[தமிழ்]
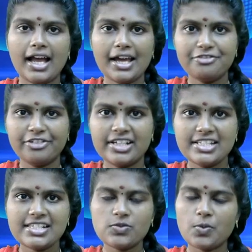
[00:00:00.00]
ஹாய்
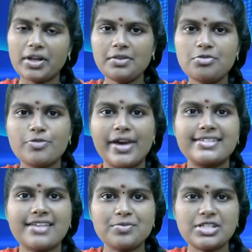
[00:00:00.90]
ஃப்ரெண்ட்ஸ் வெல்கம் டு
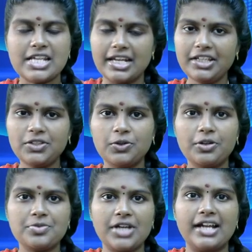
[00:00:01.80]
எக்ஸாம்ஸ் டெய்லி
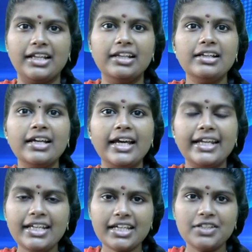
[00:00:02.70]
யூடியூப் சேனல்
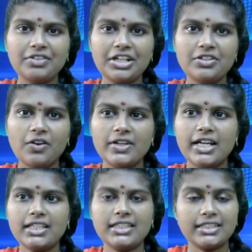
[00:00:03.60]
இன்னைக்கு இந்த
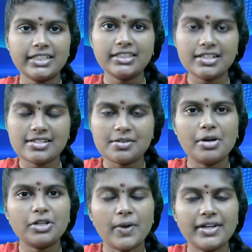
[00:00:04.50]
வீடியோவில் தேர்ட்டி
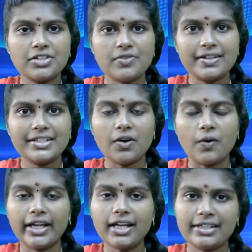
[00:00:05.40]
டிசம்பர் டுவெண்ட்டி
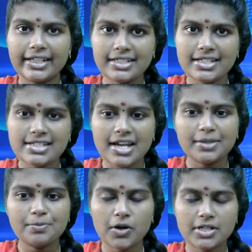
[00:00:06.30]
டுவெண்ட்டியோட லேட்டஸ்ட்
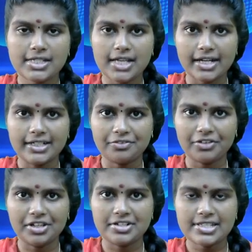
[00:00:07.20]
அண்ட் இம்பார்ட்டன்ட் கரண்ட்
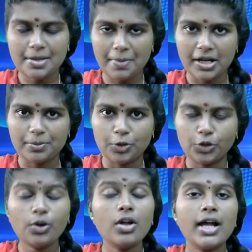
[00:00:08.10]
அஃபேர்ஸ் தான் பார்க்க
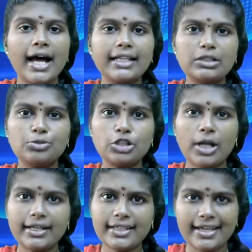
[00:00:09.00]
போகிறோம் அதுக்கு
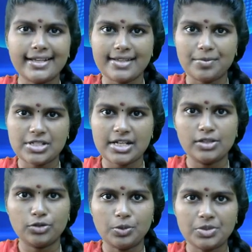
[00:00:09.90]
முன்னாடி எக்ஸாம்ஸ்
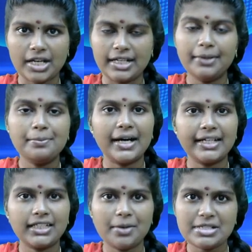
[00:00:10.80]
டெய்லி யூடியூப் சேனலை
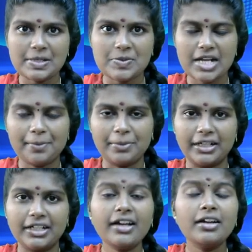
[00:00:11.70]
மறக்காமல் சப்ஸ்கிரைப்
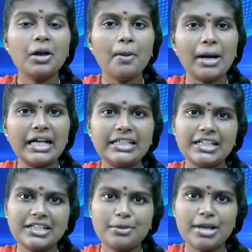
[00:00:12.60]
பண்ணுங்கள் பக்கத்தில்
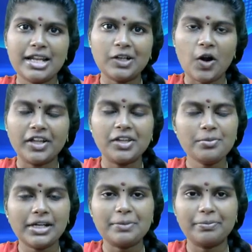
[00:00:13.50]
இருக்கிற பெல்
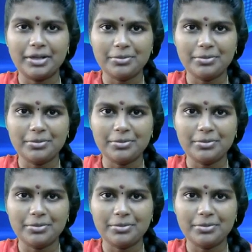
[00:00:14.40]
ஐக்கானையும் கிளிக் பண்ண